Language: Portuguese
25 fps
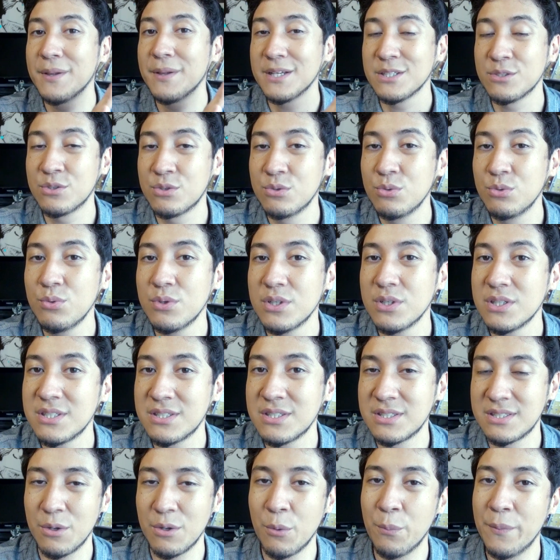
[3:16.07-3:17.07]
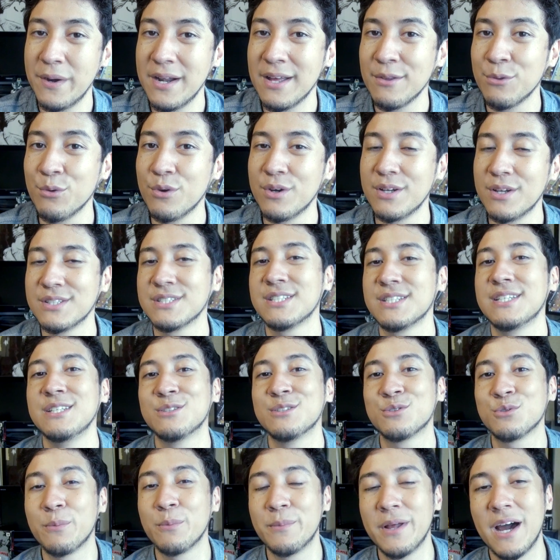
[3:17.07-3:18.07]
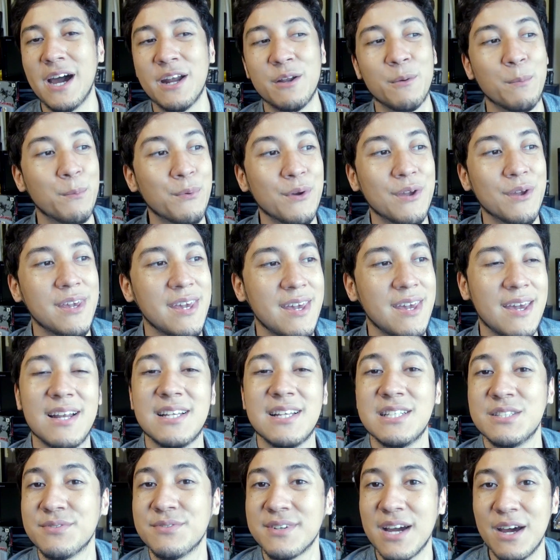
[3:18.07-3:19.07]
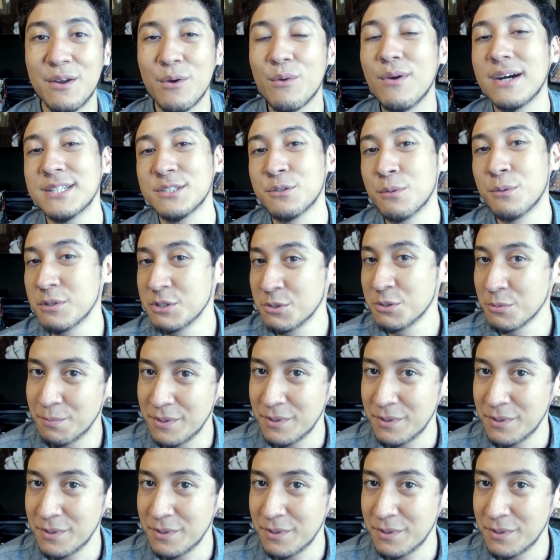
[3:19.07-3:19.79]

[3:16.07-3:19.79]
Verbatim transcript: para as duas operadoras que sobraram, porque elas ficaram quase com o mesmo